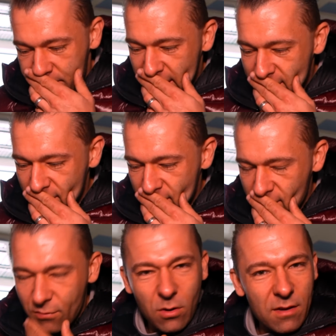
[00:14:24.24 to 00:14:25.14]
vielleicht ein
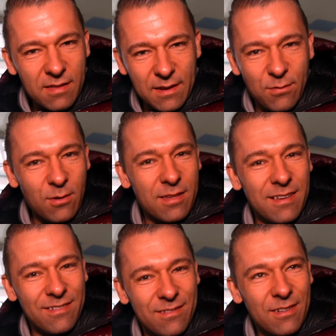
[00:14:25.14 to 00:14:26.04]
Fuchs? Nee, ein Fuchs.
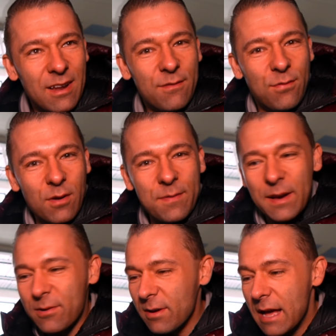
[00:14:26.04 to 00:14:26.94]
Ein Fuchs wäre
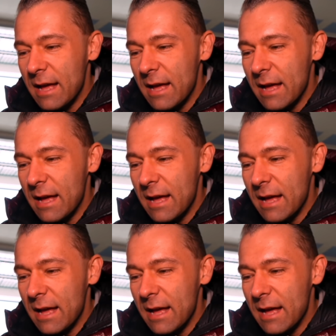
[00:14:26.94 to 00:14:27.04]
größer.